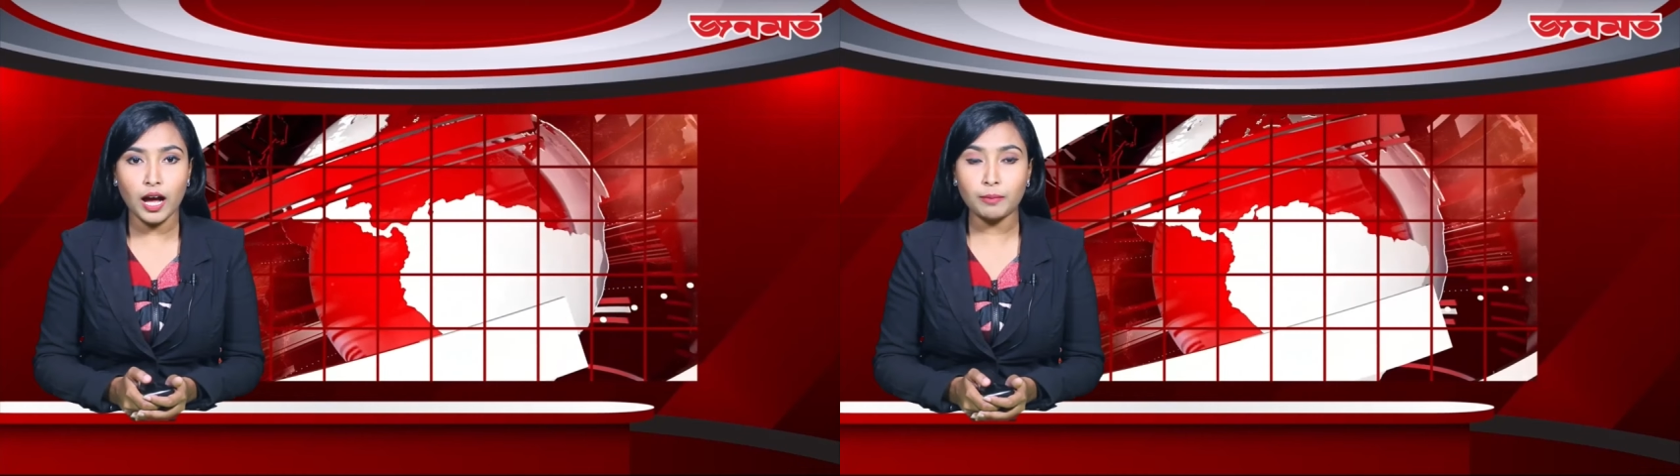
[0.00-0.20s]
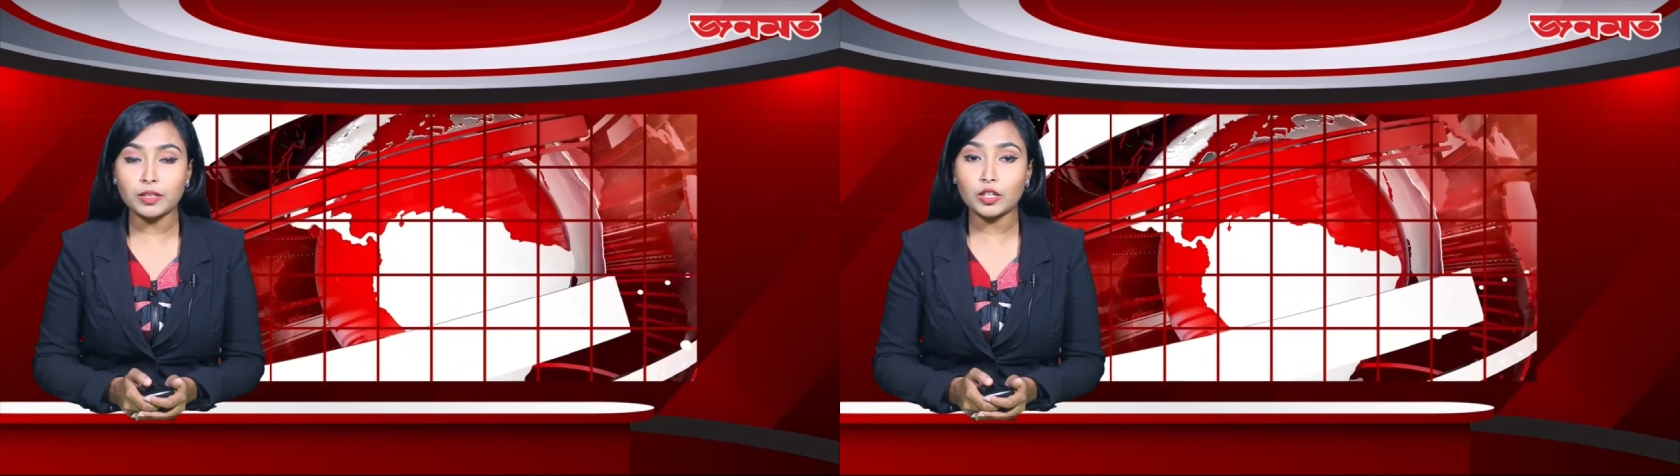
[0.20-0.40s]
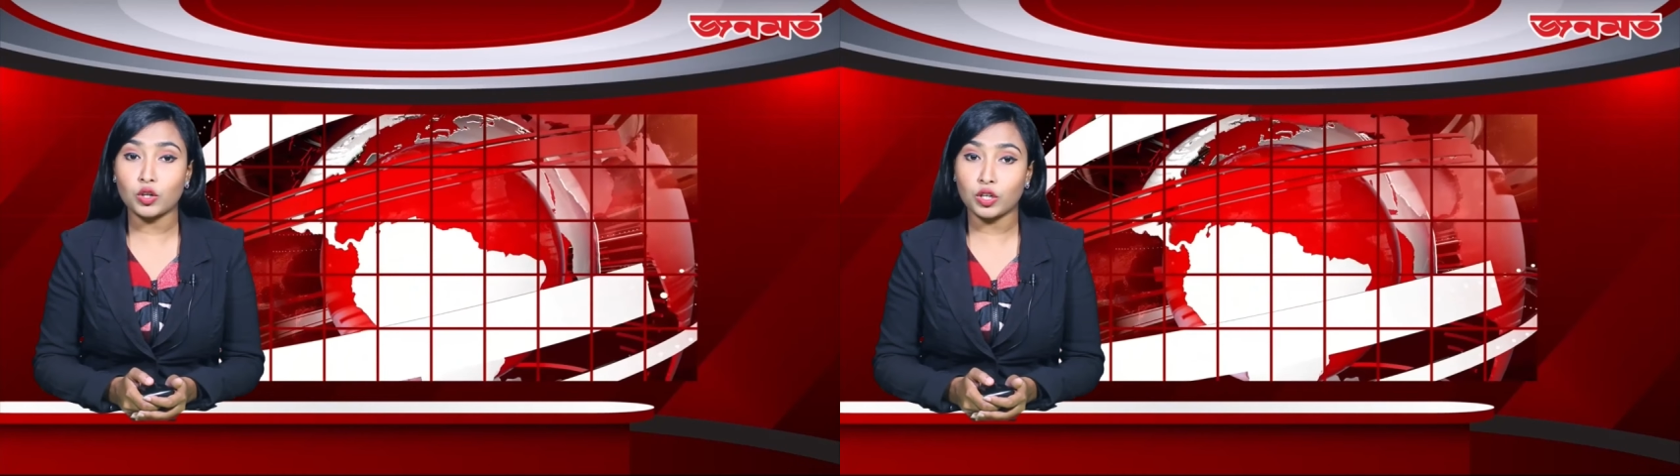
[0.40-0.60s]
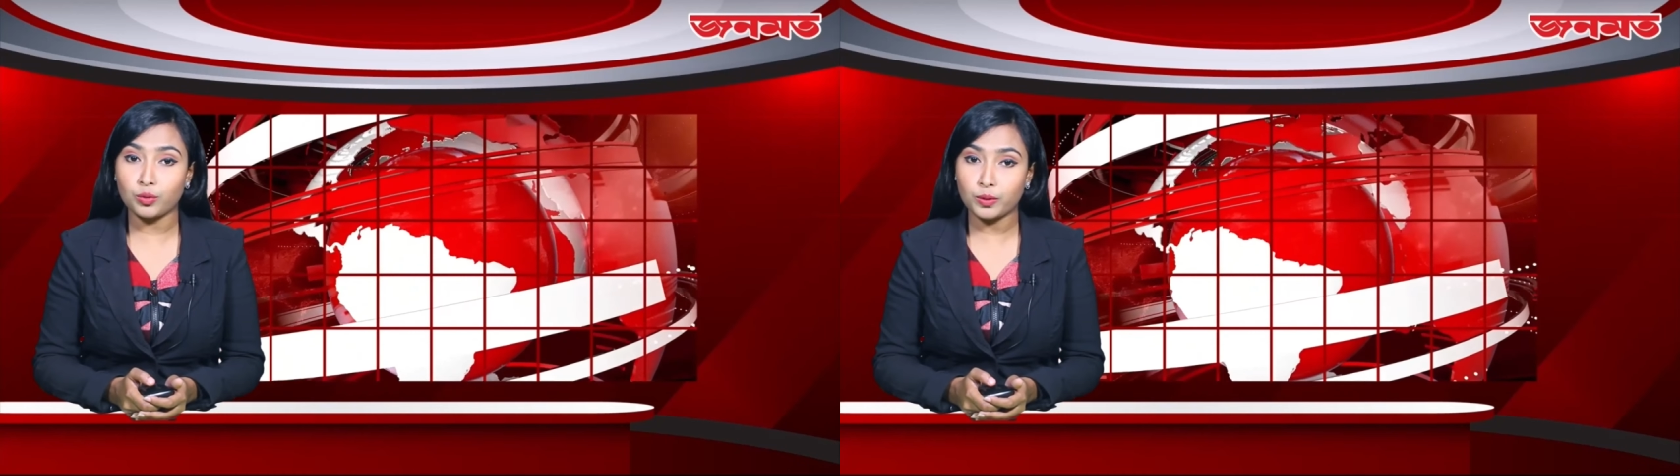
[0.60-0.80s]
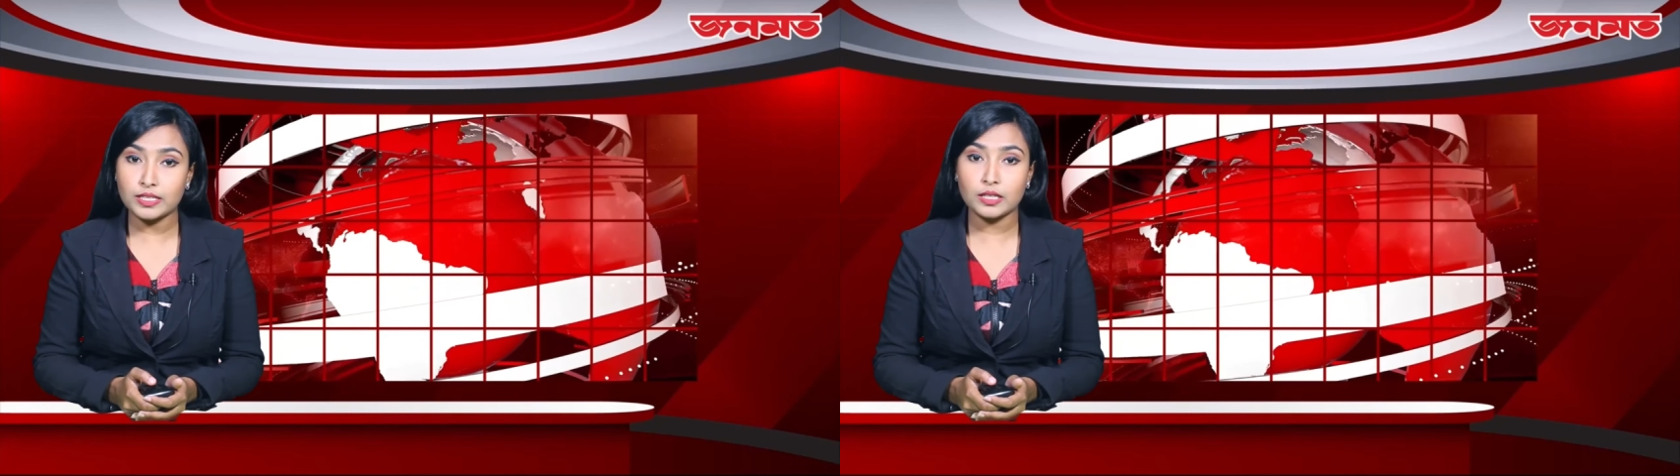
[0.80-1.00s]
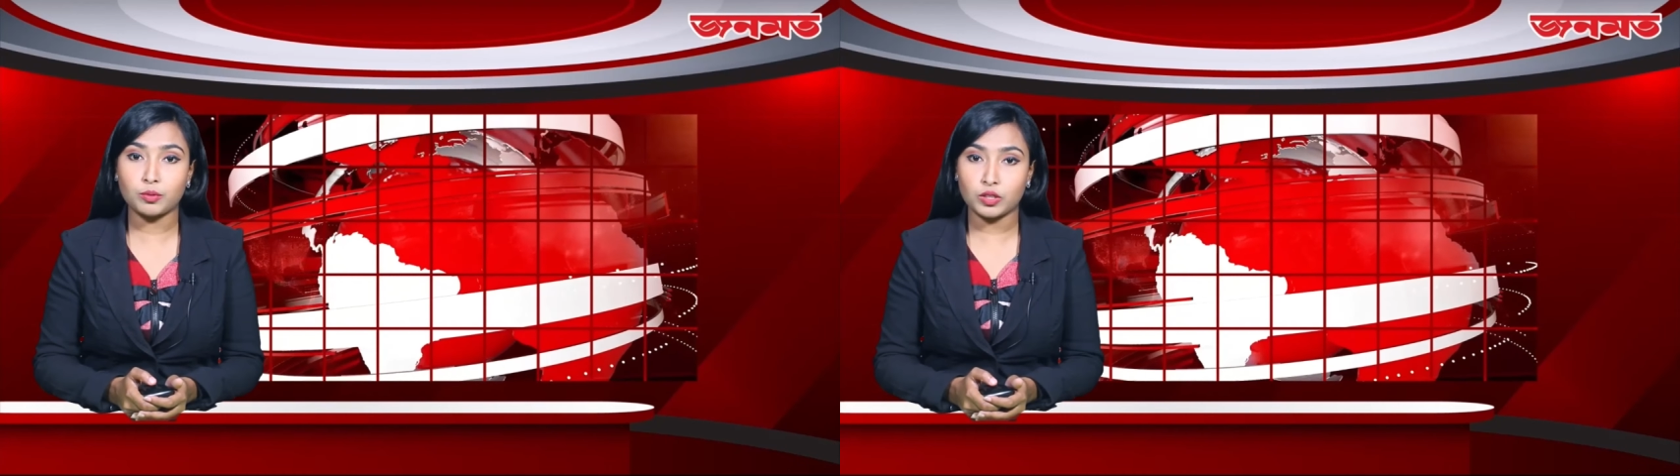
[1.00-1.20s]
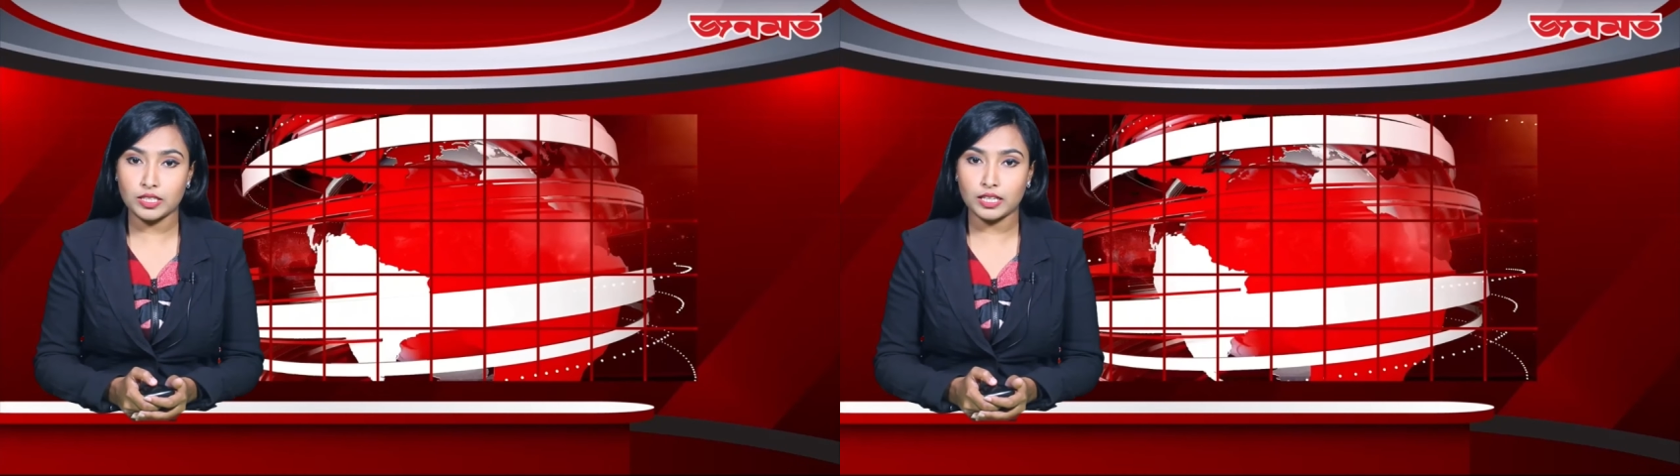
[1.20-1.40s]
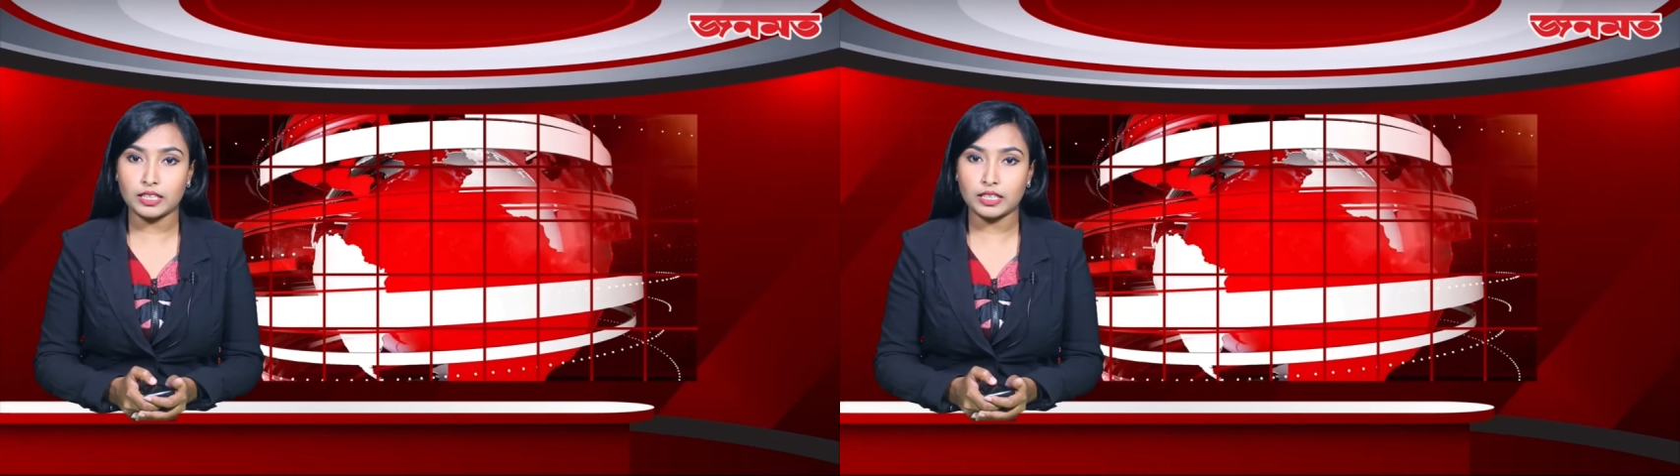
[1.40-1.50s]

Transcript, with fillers: হামলা করা হয়েছে বলে